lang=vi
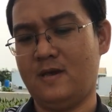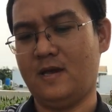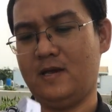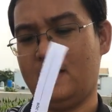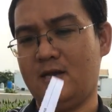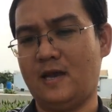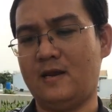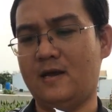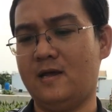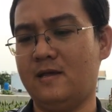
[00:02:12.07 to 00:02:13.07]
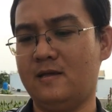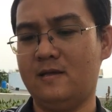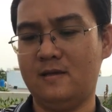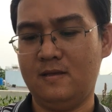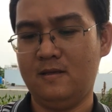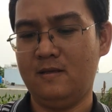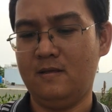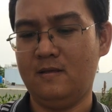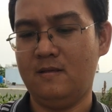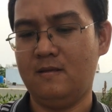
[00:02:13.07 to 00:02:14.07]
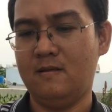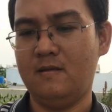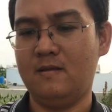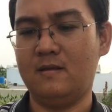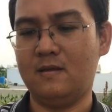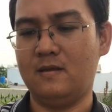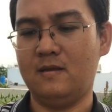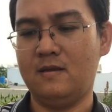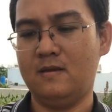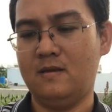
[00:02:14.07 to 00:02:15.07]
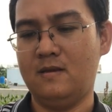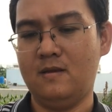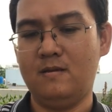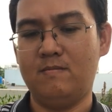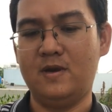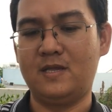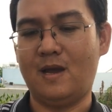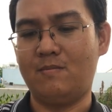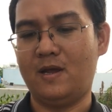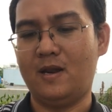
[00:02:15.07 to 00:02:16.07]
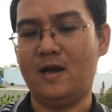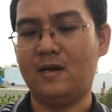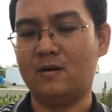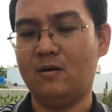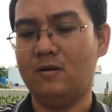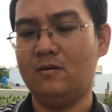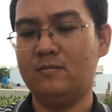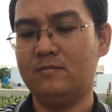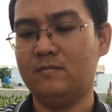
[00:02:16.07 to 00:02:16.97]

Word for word: cái cái cái cạnh đây ừ. bên trong này là nó có